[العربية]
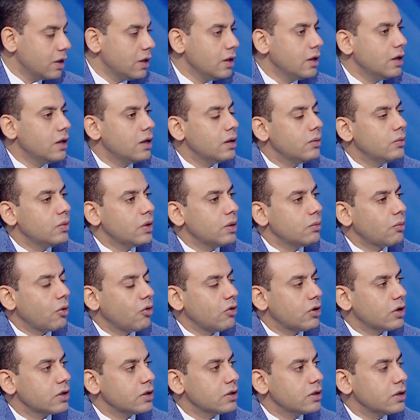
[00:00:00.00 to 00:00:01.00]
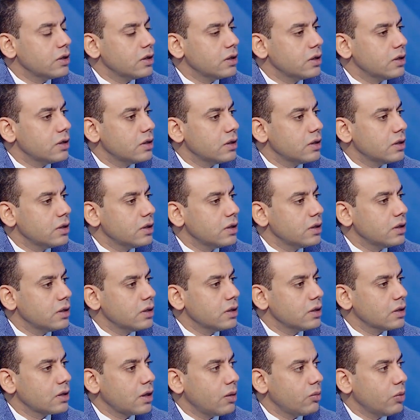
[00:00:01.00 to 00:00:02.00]
بالموارد
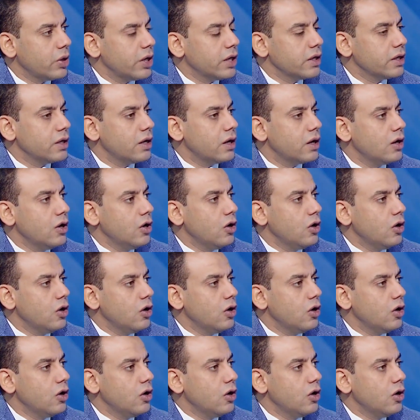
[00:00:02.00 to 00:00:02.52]
الطبيعيه